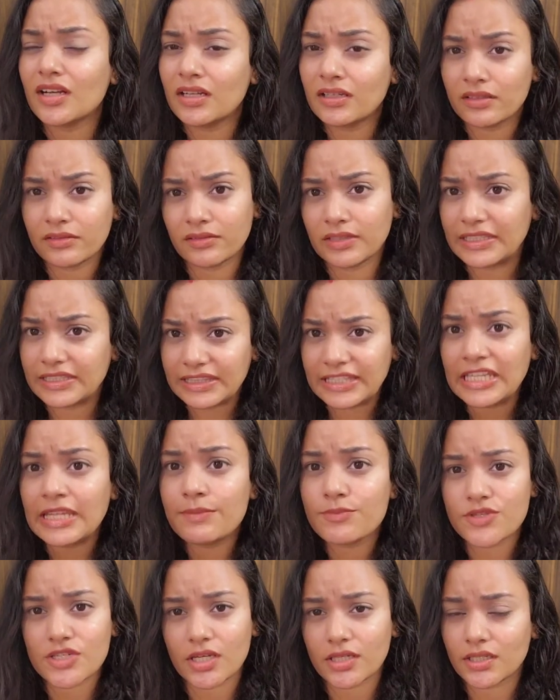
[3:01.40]
का
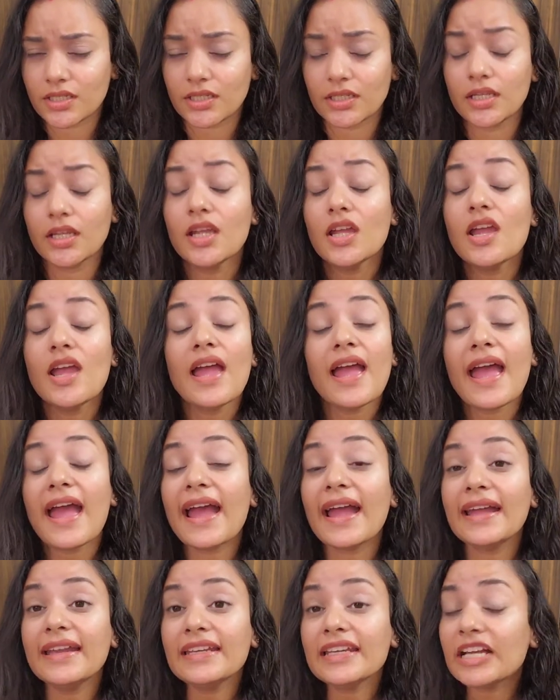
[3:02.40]
थीम जा रहा है
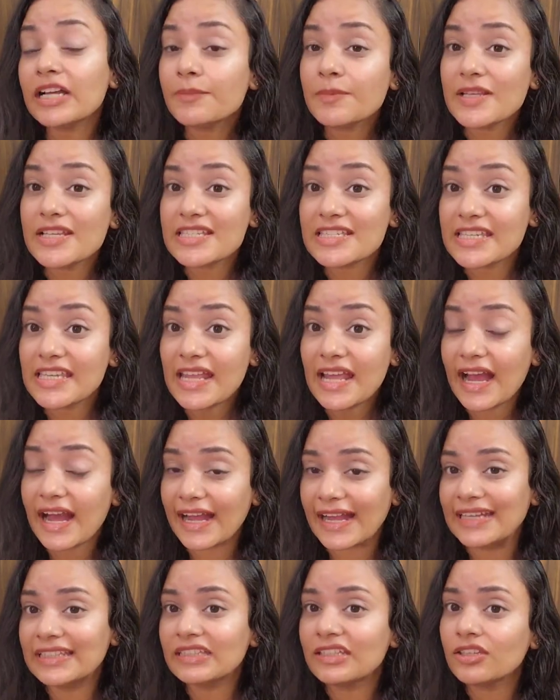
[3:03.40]
एंड अब इसकी
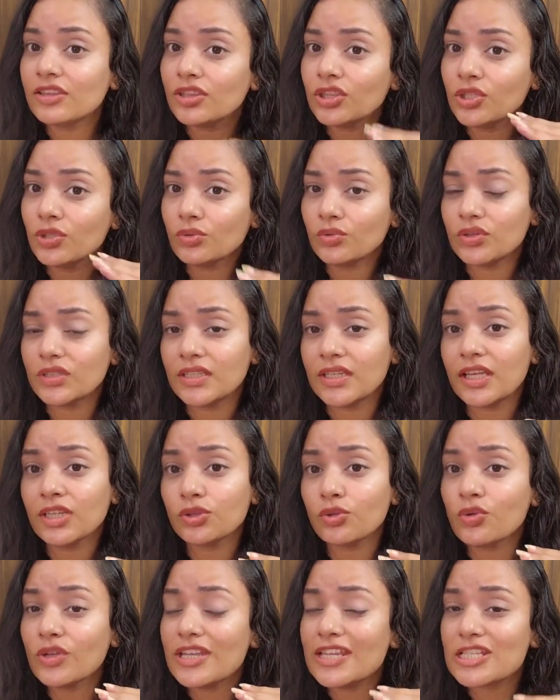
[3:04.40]
हाइट कितनी होती है
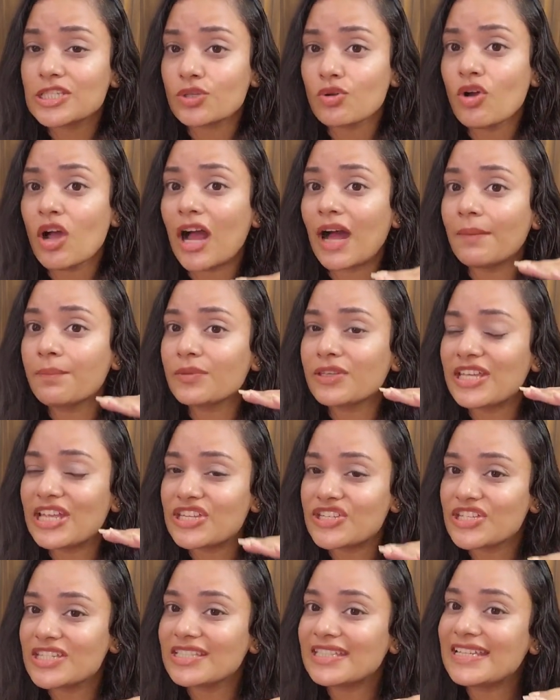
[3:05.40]
तो इसको आप
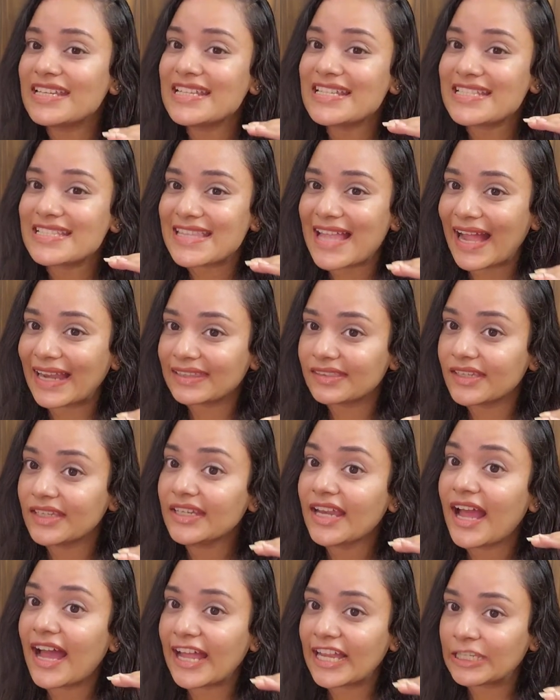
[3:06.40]
किचन की स्टैंडर्ड
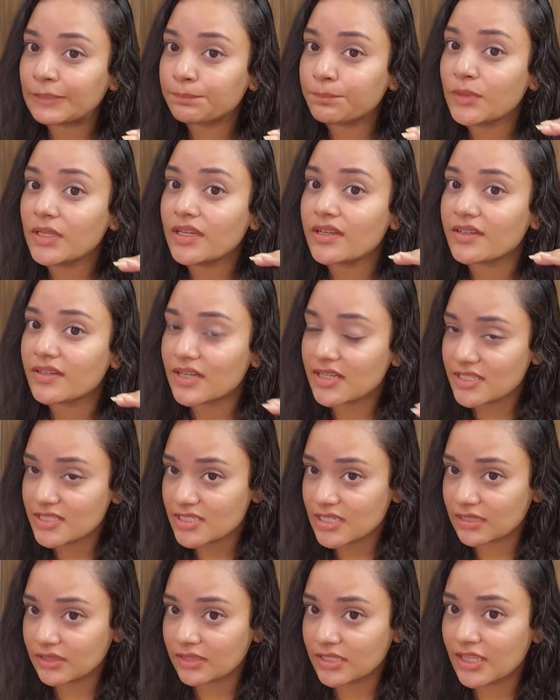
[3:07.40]
हाइट पे रख
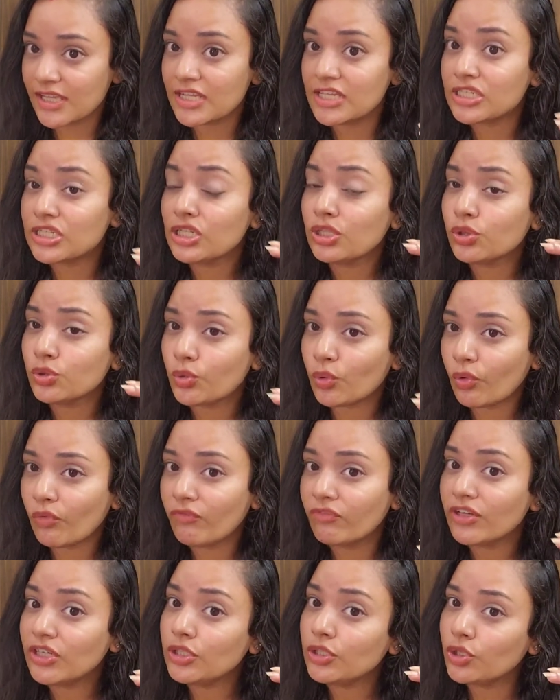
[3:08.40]
सकते हैं यानी कि दो
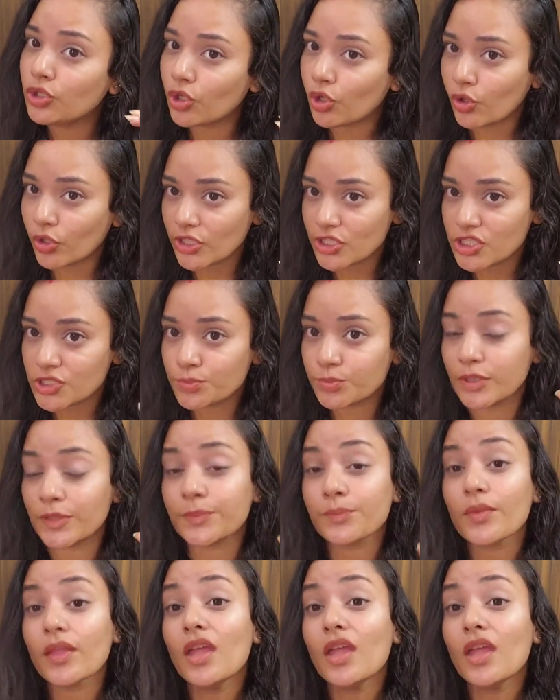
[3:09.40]
फिट नौ इंच पे